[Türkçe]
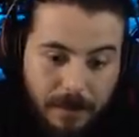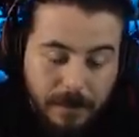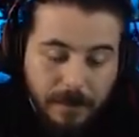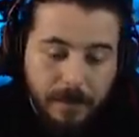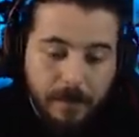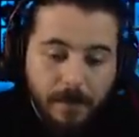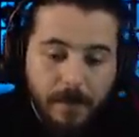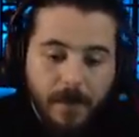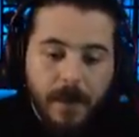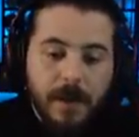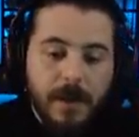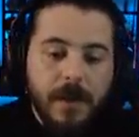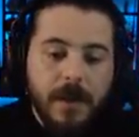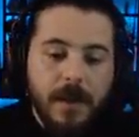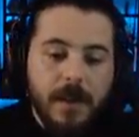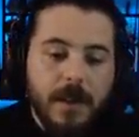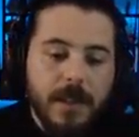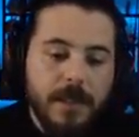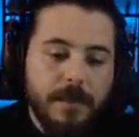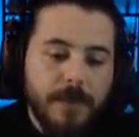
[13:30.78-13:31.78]
Çok iyi be.
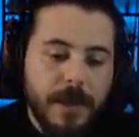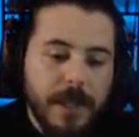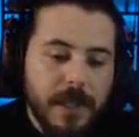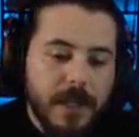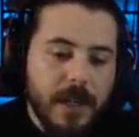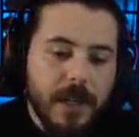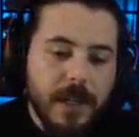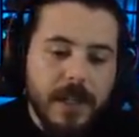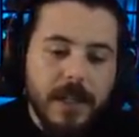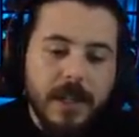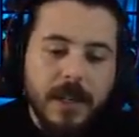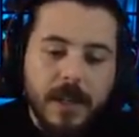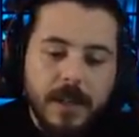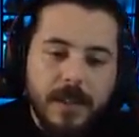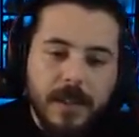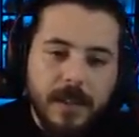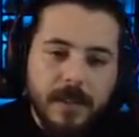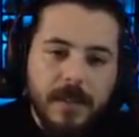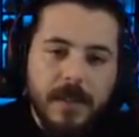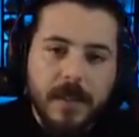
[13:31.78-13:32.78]
Şimdi bir kare iki kare
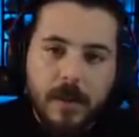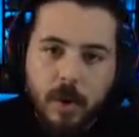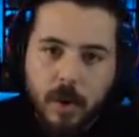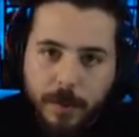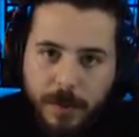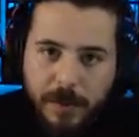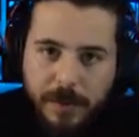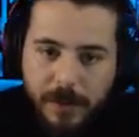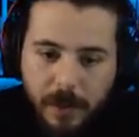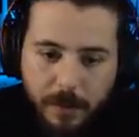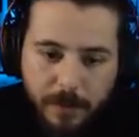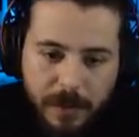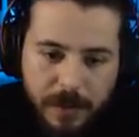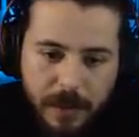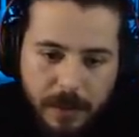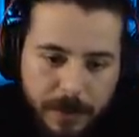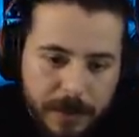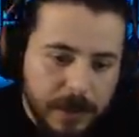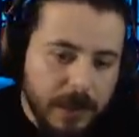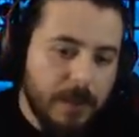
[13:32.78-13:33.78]
diye trigonometriyle
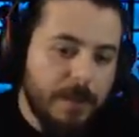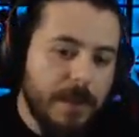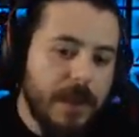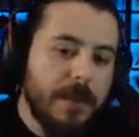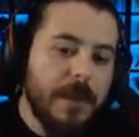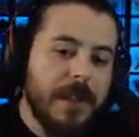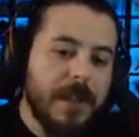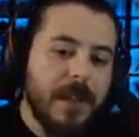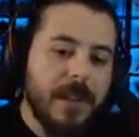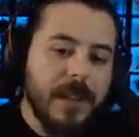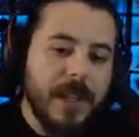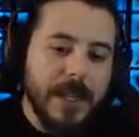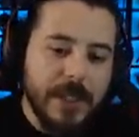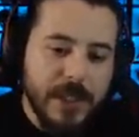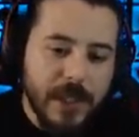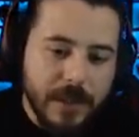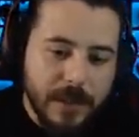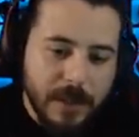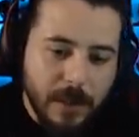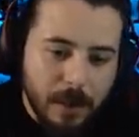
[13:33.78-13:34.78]
matematikle bilimle dalga
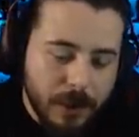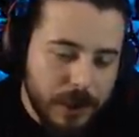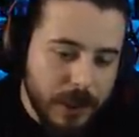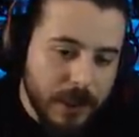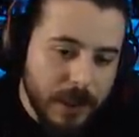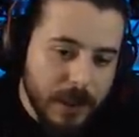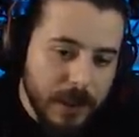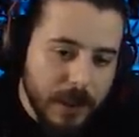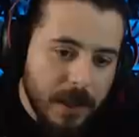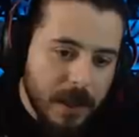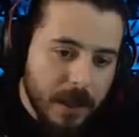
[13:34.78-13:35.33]
geçenler olacak.